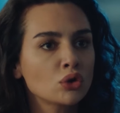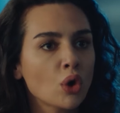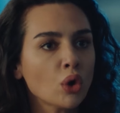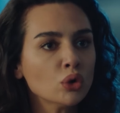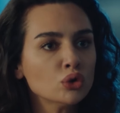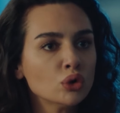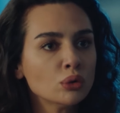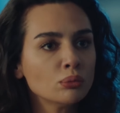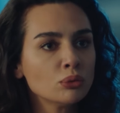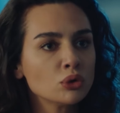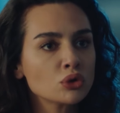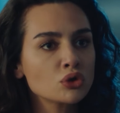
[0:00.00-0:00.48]

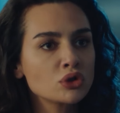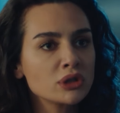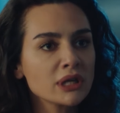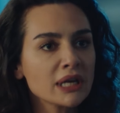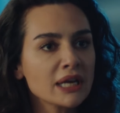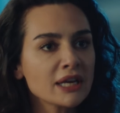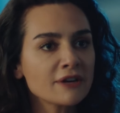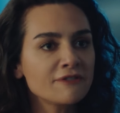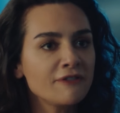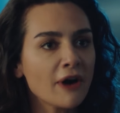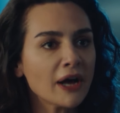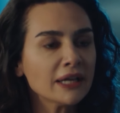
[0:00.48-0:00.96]
الموضوع اللي
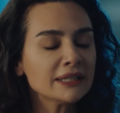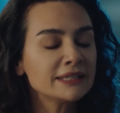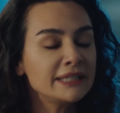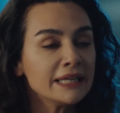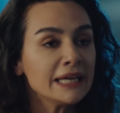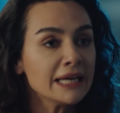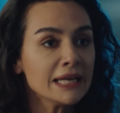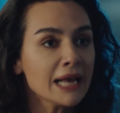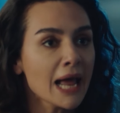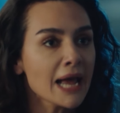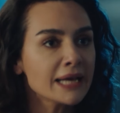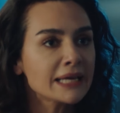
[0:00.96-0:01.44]
عم نحكي
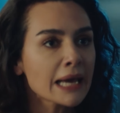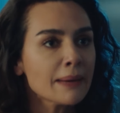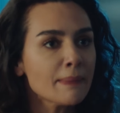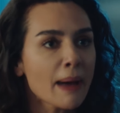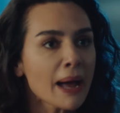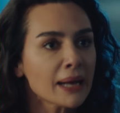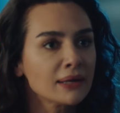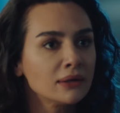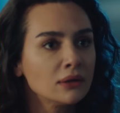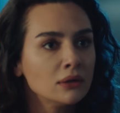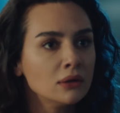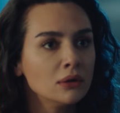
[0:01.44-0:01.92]
عنه يا
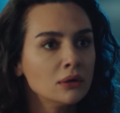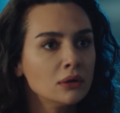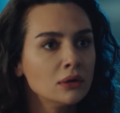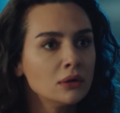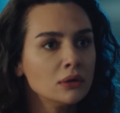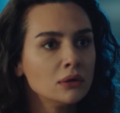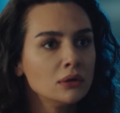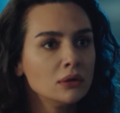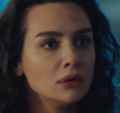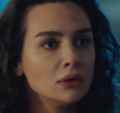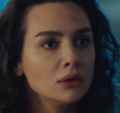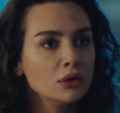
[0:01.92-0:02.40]
عمران
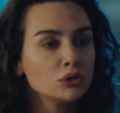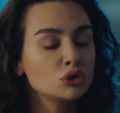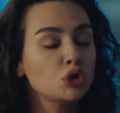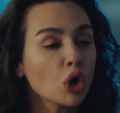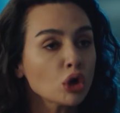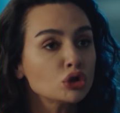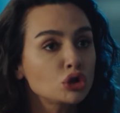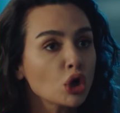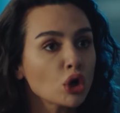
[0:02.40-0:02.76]
هو